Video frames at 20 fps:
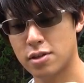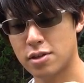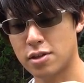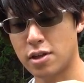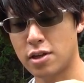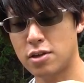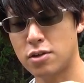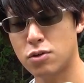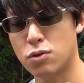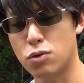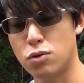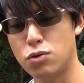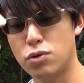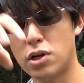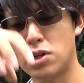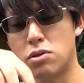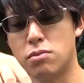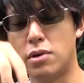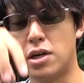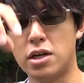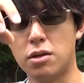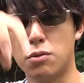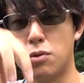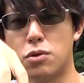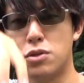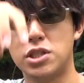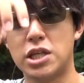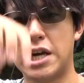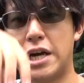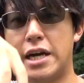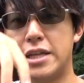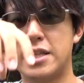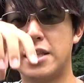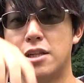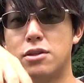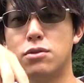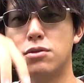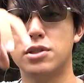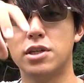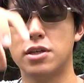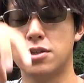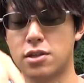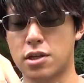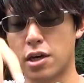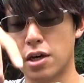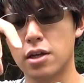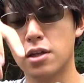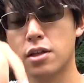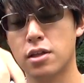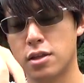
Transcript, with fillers: ね、ルアーの周りもこうジャーってなってるじゃないですか